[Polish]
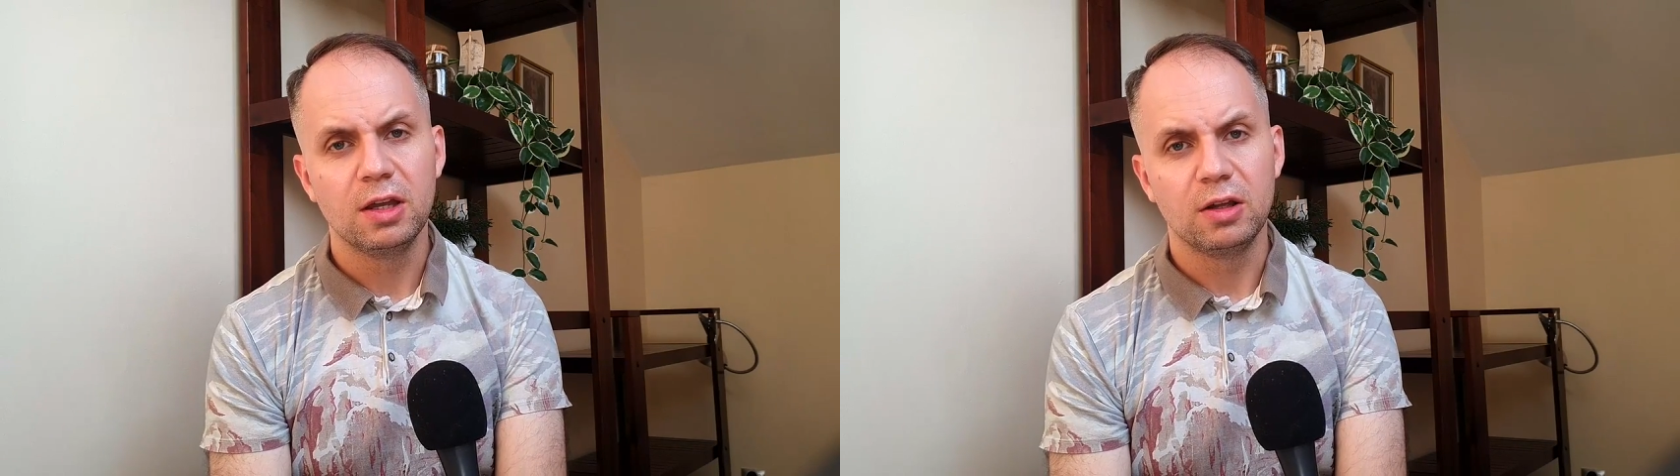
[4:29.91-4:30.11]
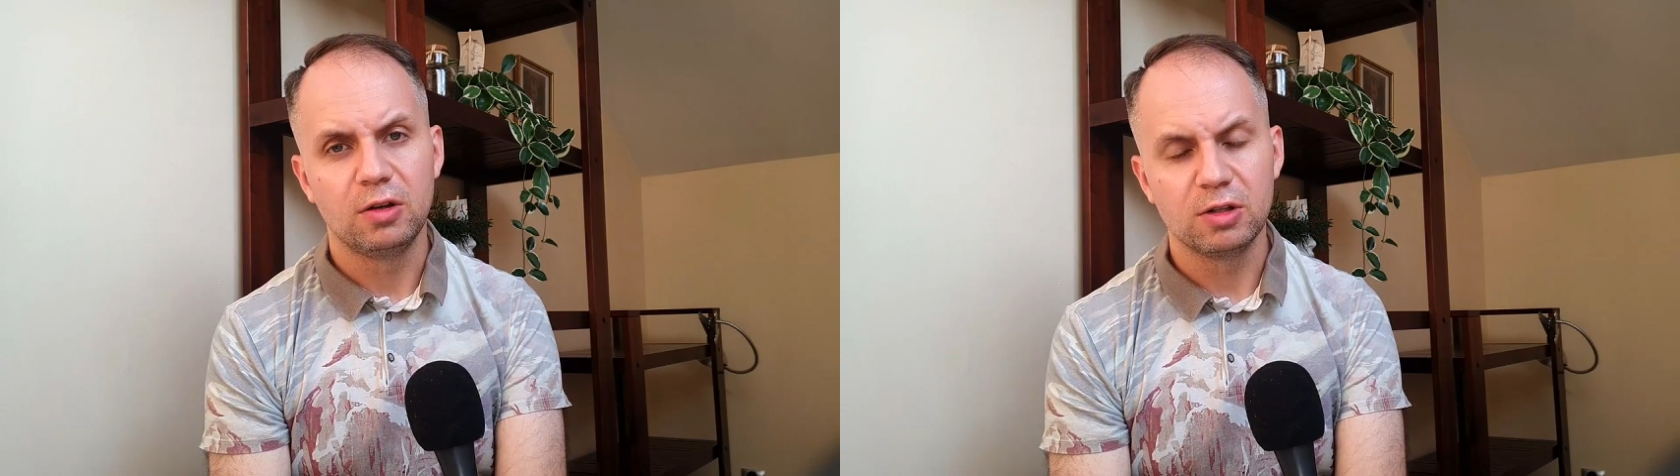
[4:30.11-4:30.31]

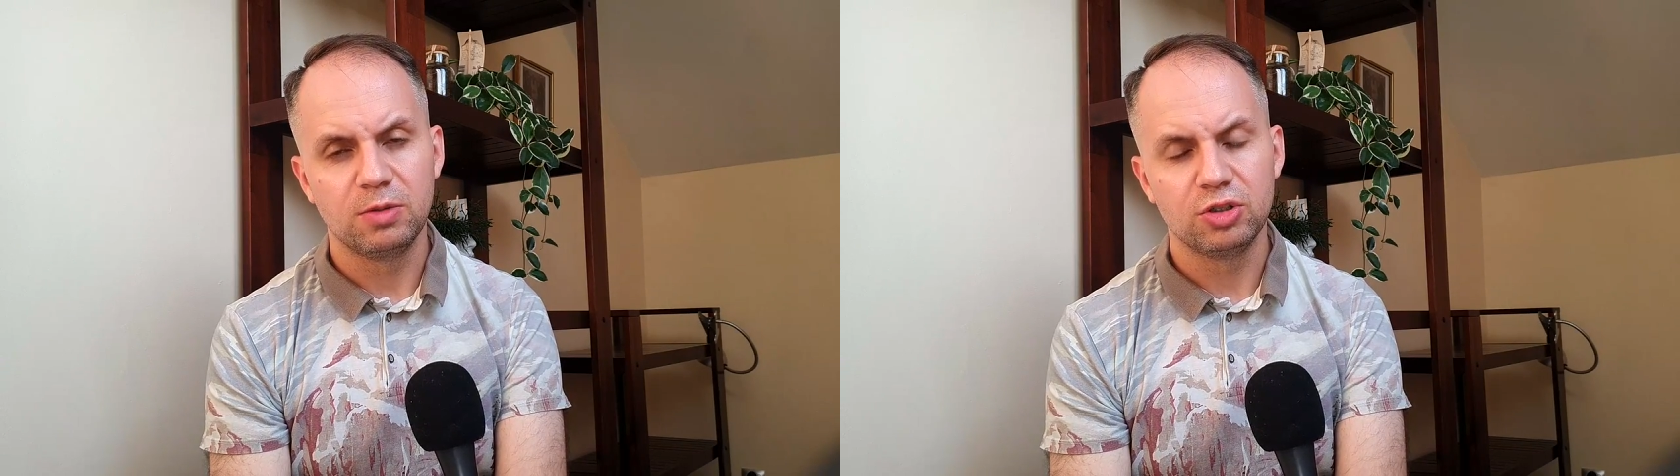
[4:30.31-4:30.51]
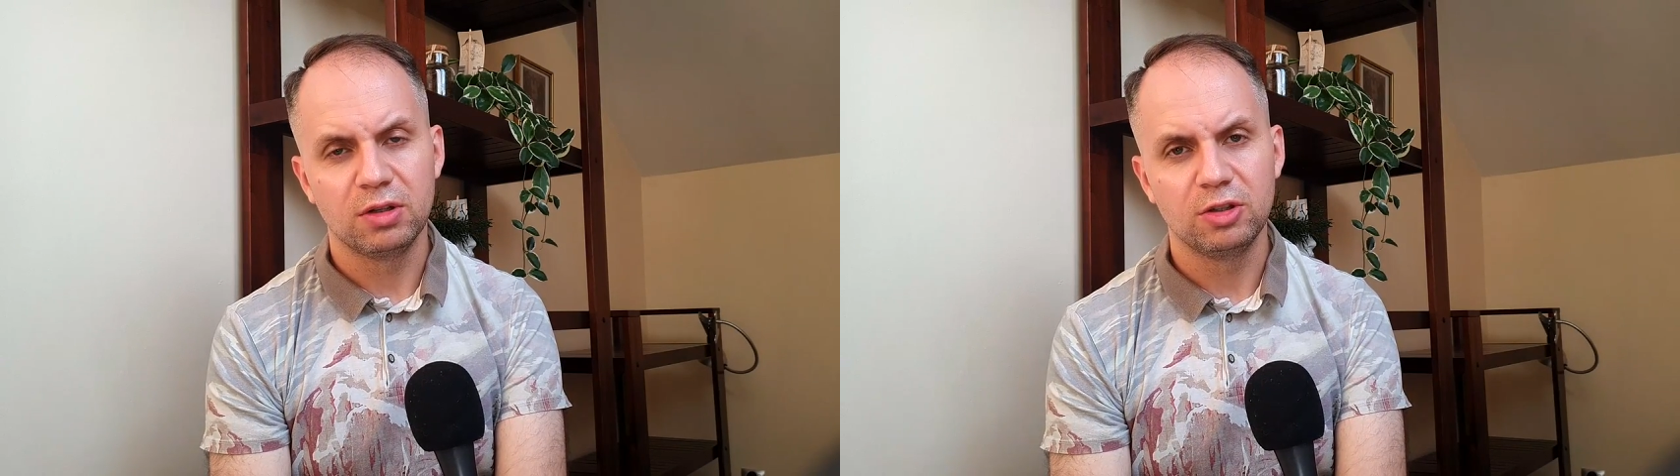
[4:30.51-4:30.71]

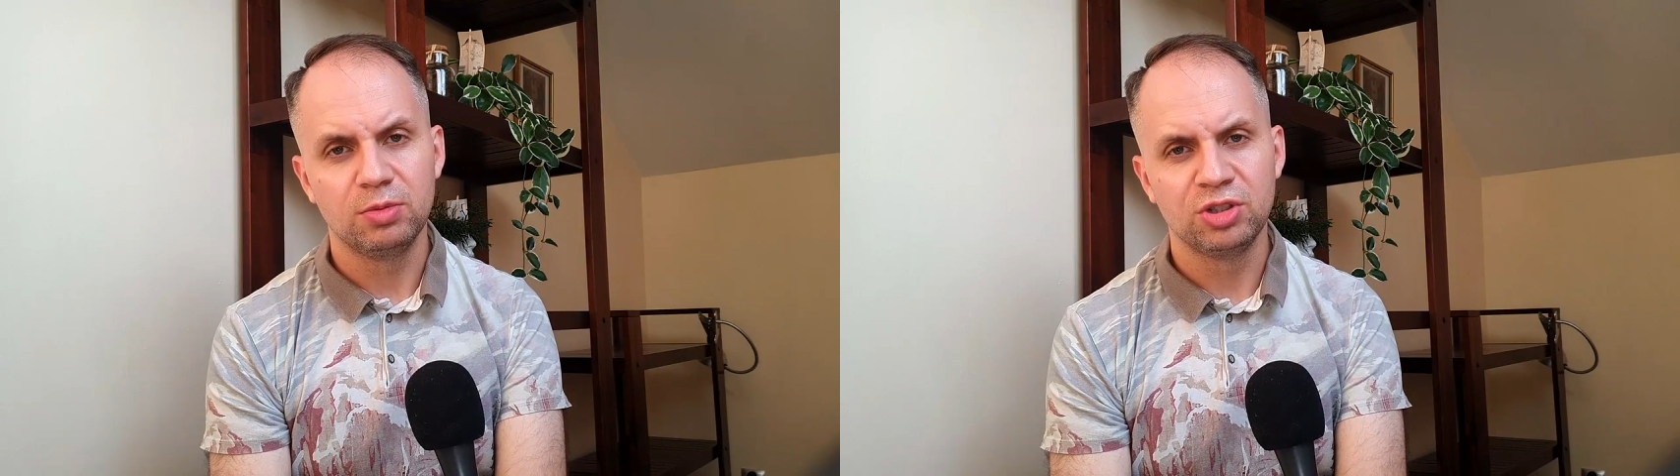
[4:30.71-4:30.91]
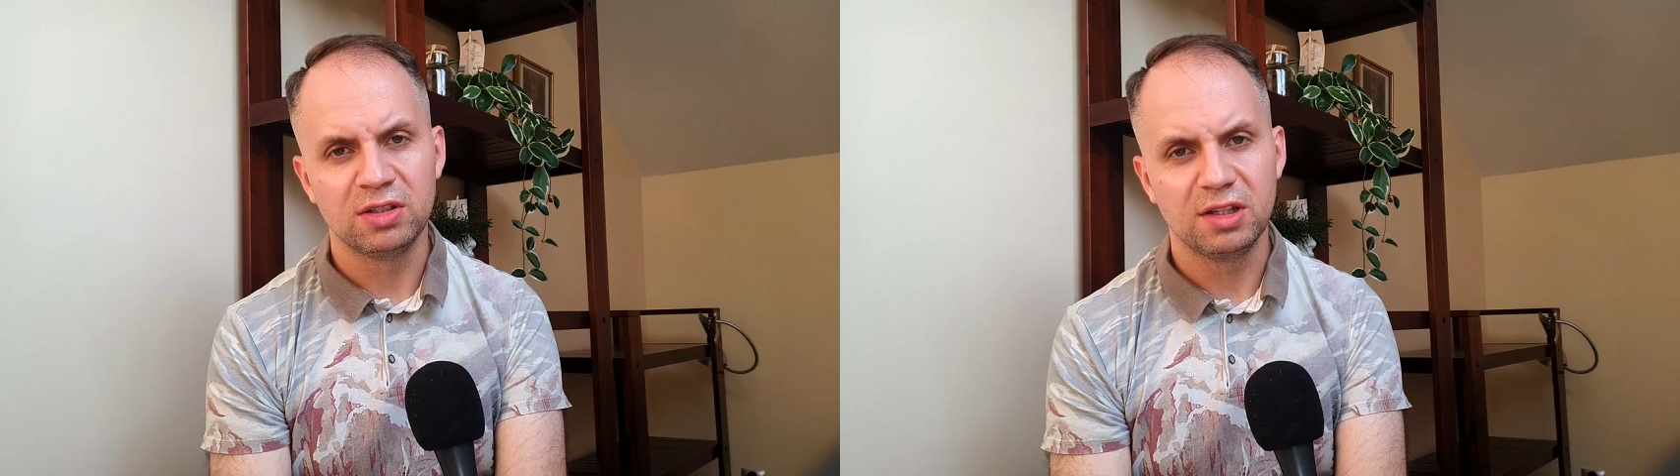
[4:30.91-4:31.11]
rozpoczęła
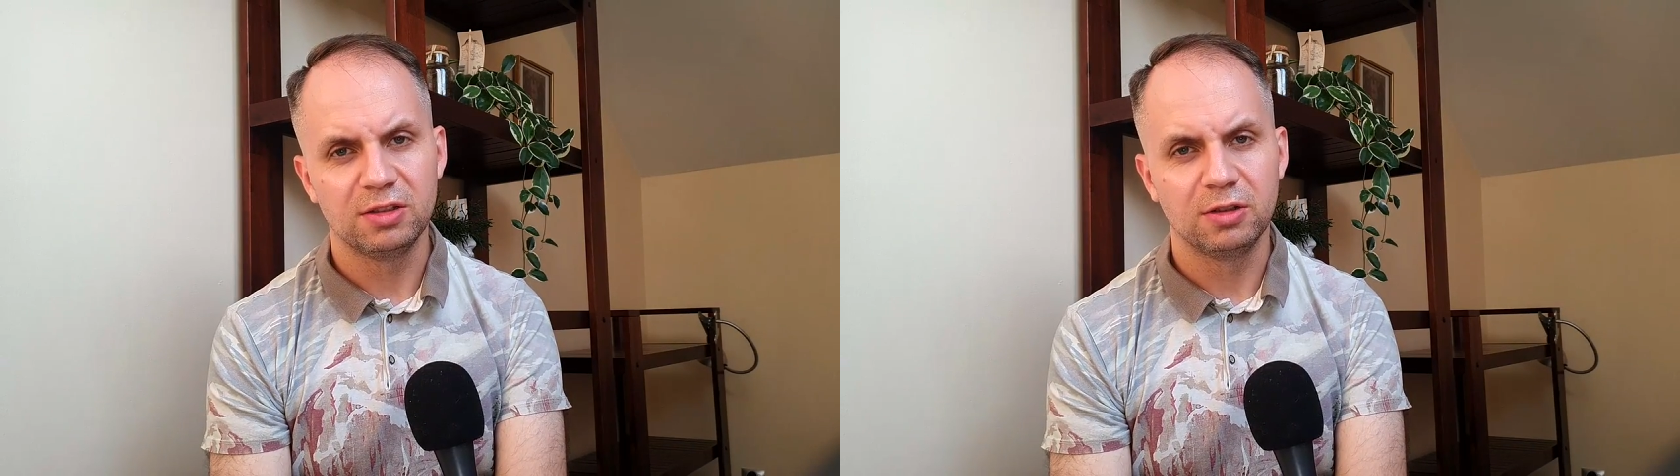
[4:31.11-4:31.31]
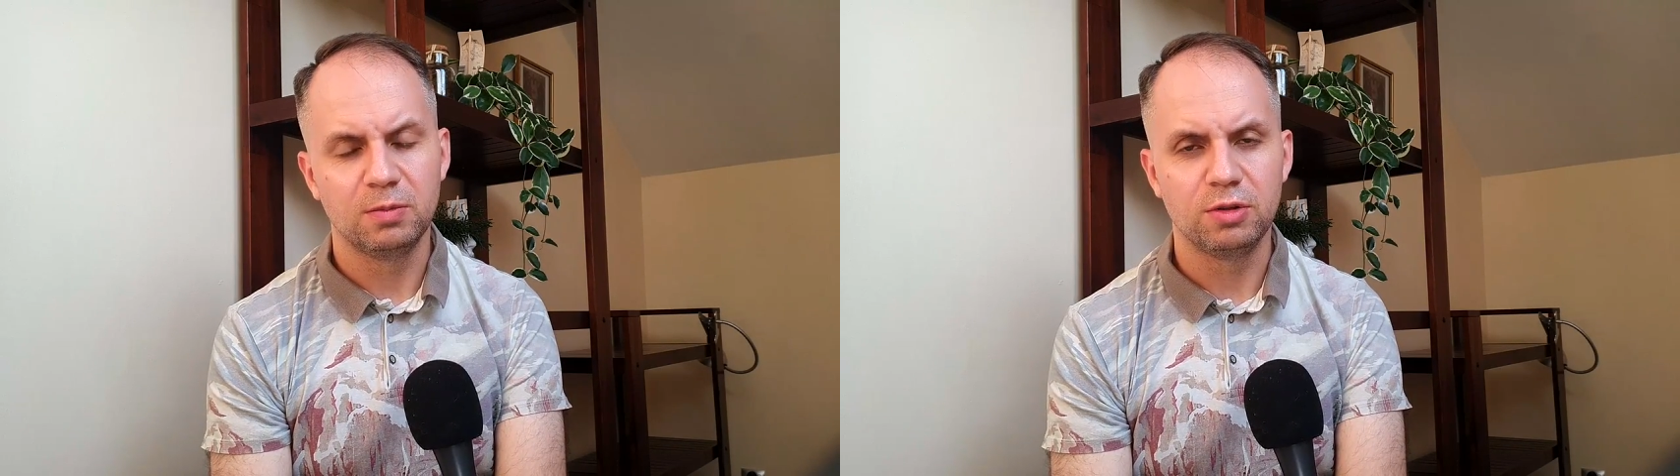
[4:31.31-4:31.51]
dobrze
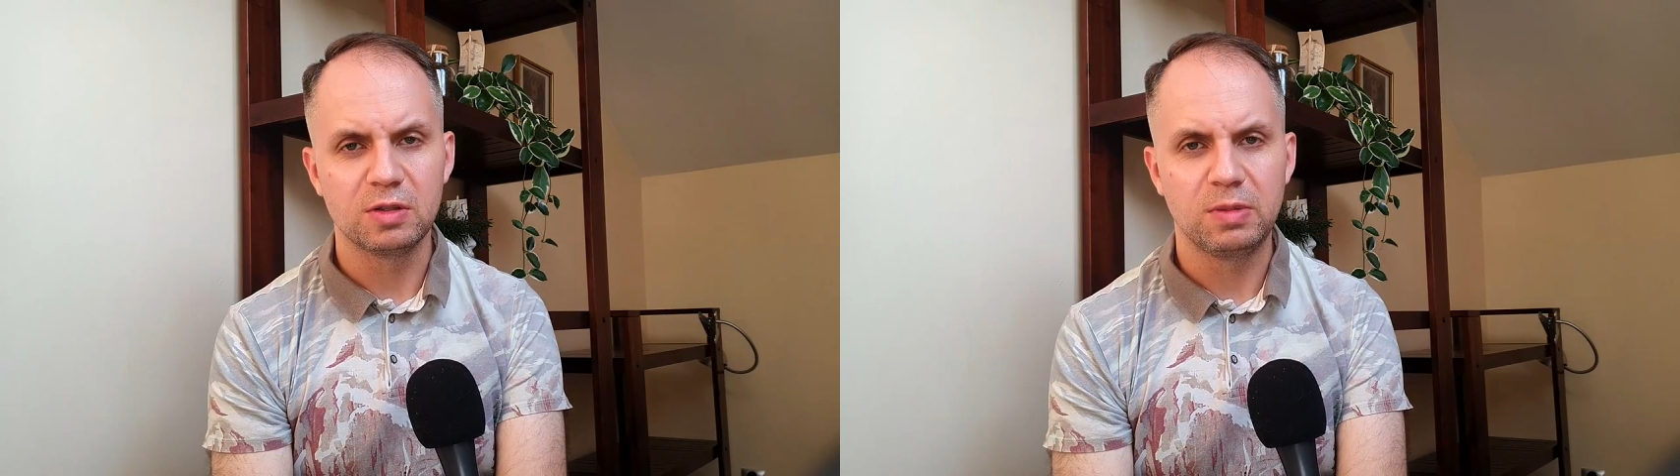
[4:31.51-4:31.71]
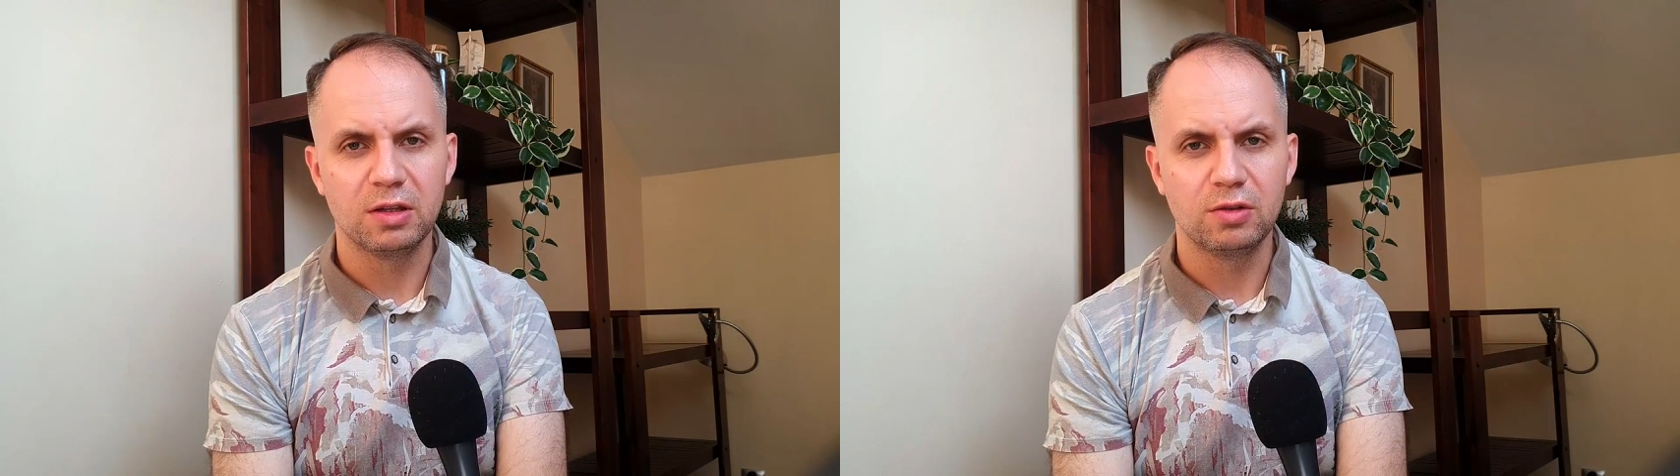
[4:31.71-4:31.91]
sezon po
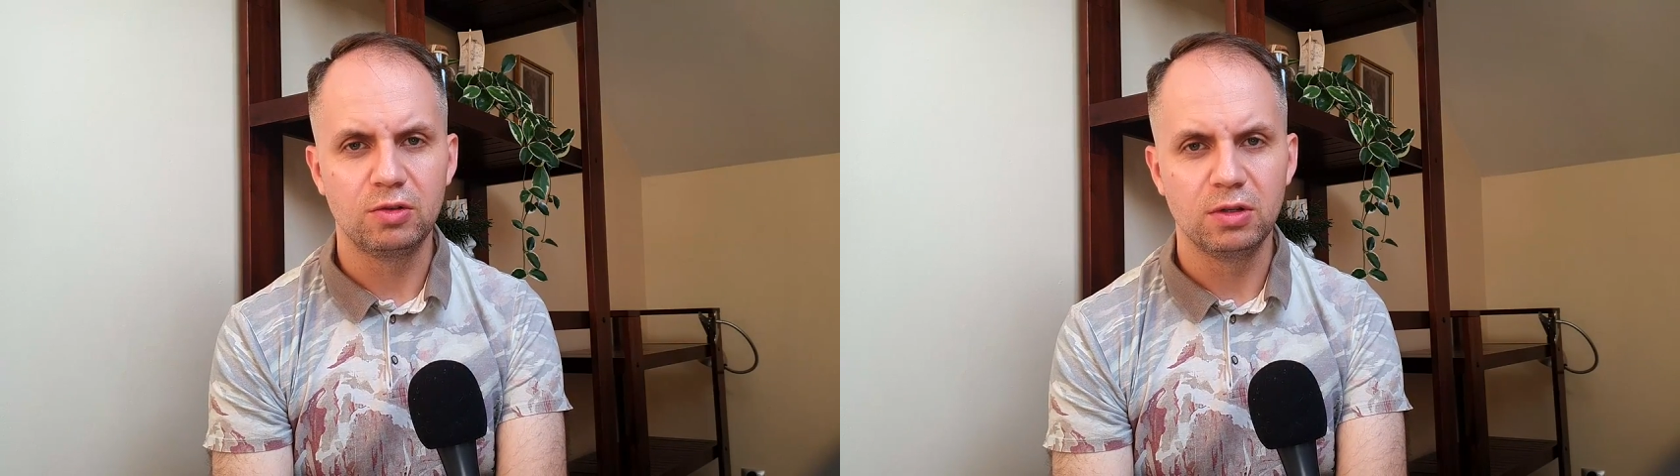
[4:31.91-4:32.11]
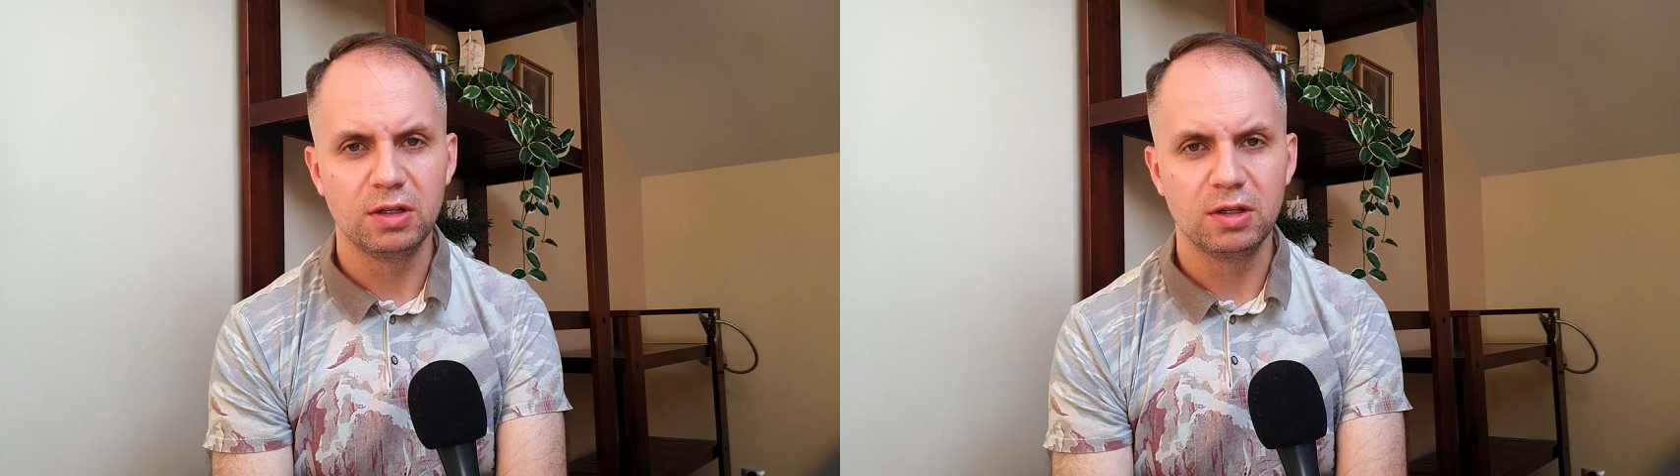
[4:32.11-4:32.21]
spadku,